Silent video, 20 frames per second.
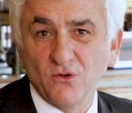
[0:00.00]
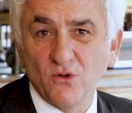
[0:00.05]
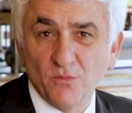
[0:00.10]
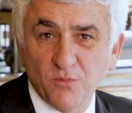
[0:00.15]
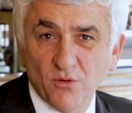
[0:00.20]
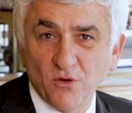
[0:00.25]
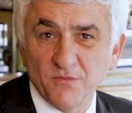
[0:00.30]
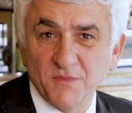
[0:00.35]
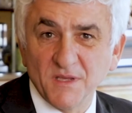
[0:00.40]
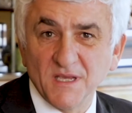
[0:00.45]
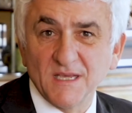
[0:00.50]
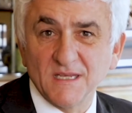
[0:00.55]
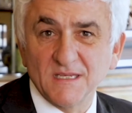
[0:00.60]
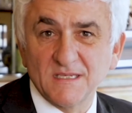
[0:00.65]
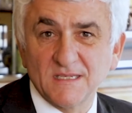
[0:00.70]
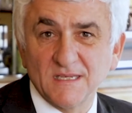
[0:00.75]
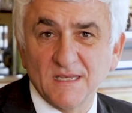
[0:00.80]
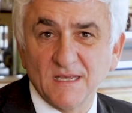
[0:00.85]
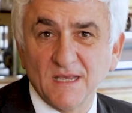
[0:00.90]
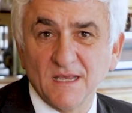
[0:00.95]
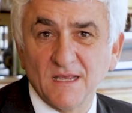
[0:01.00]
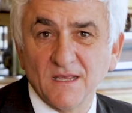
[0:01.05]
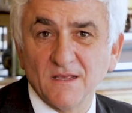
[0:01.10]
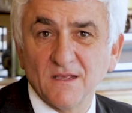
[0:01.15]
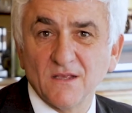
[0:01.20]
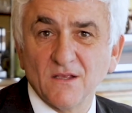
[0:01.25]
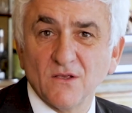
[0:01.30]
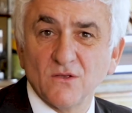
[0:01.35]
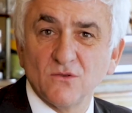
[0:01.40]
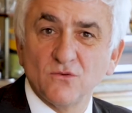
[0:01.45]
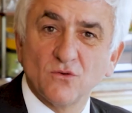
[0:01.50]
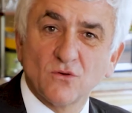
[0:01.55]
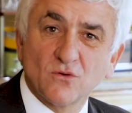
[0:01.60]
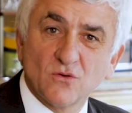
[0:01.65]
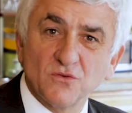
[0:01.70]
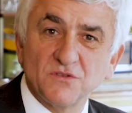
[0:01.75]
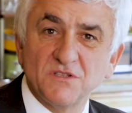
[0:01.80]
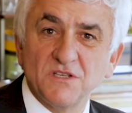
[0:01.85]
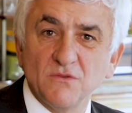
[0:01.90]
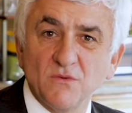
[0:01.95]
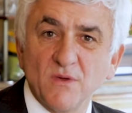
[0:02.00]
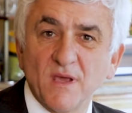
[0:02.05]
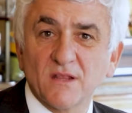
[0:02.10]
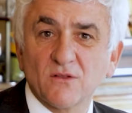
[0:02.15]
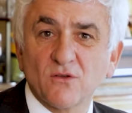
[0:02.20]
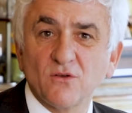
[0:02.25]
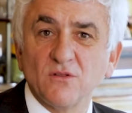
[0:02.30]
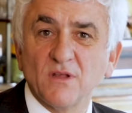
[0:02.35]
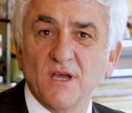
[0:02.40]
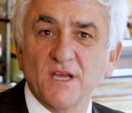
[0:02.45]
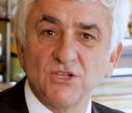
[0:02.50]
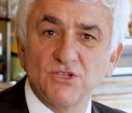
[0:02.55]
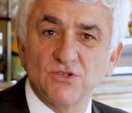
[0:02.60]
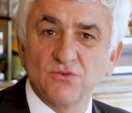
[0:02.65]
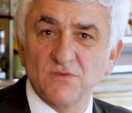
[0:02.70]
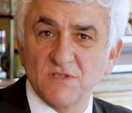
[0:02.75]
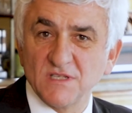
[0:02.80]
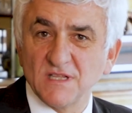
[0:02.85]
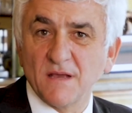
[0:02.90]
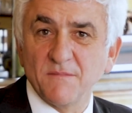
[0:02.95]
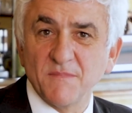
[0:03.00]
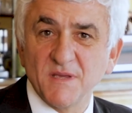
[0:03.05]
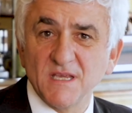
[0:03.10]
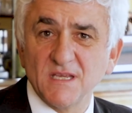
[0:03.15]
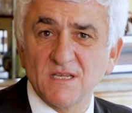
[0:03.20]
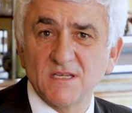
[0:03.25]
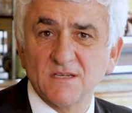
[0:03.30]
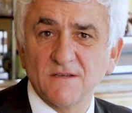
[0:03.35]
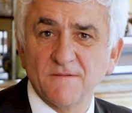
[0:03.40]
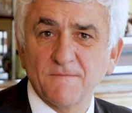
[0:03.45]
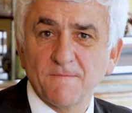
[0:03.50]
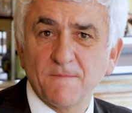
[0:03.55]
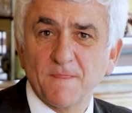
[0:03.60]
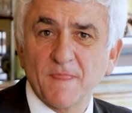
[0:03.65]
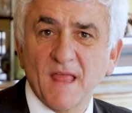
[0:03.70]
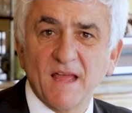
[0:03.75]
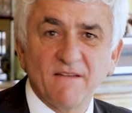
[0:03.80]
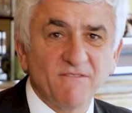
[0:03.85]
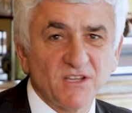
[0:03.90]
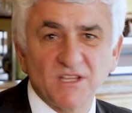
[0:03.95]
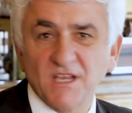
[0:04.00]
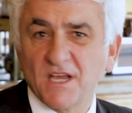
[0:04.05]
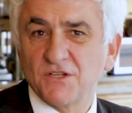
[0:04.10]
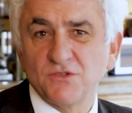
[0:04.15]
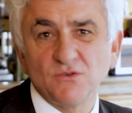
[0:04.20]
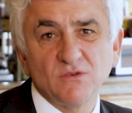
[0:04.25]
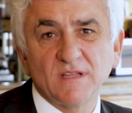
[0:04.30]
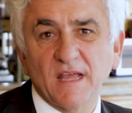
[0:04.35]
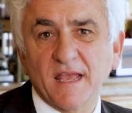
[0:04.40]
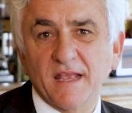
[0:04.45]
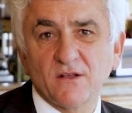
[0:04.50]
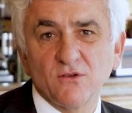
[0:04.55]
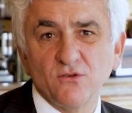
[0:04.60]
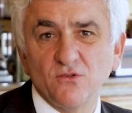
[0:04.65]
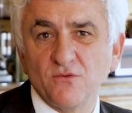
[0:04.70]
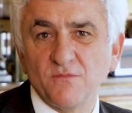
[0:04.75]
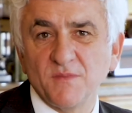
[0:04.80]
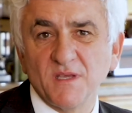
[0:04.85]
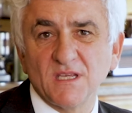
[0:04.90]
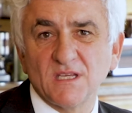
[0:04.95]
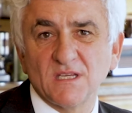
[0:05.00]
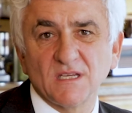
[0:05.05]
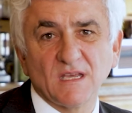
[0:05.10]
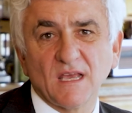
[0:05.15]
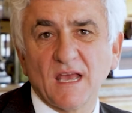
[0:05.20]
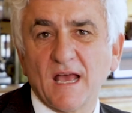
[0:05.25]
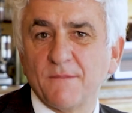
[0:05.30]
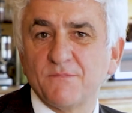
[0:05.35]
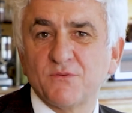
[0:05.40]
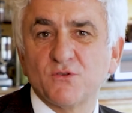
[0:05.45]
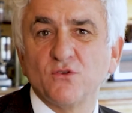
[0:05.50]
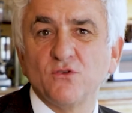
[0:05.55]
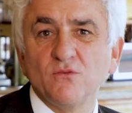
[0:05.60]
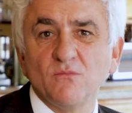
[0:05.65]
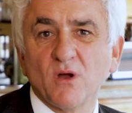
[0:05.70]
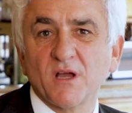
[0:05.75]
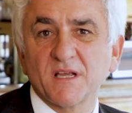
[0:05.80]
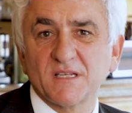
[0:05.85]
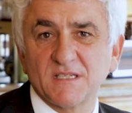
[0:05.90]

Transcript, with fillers: Le premier, c'est de continuer à être une région dynamique avec des résultats économiques absolument